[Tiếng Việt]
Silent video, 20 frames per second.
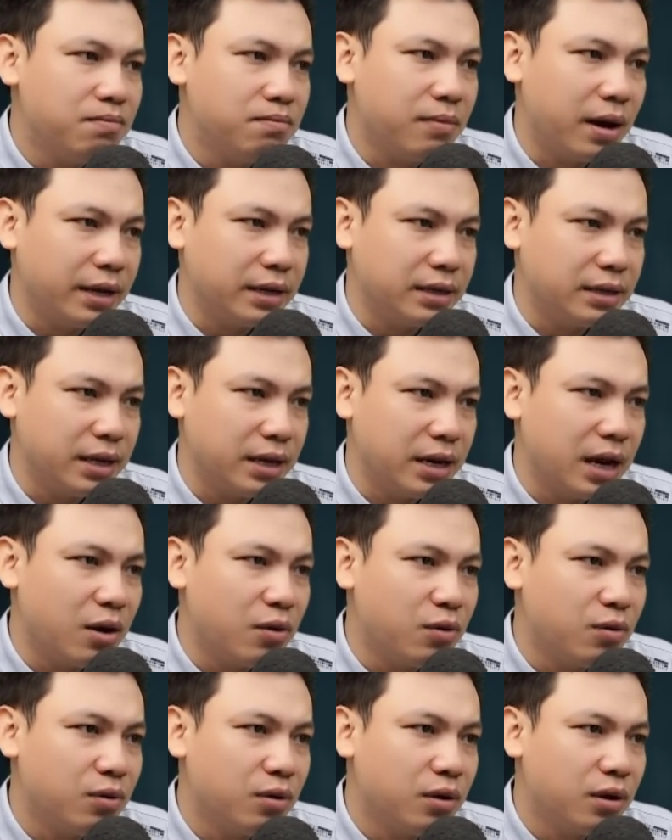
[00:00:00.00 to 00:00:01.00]
Bỗng chị
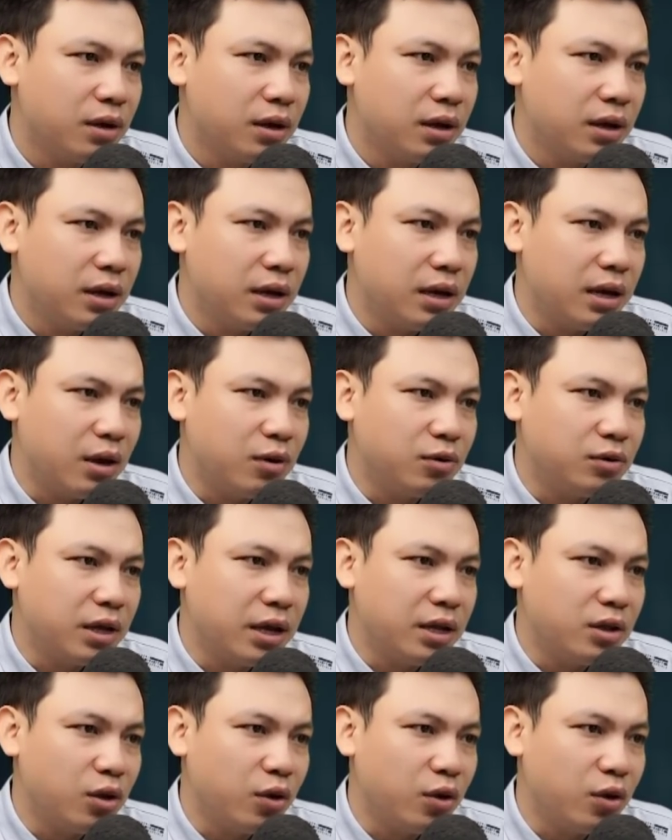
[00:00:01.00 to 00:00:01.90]
Hương kêu thét lên,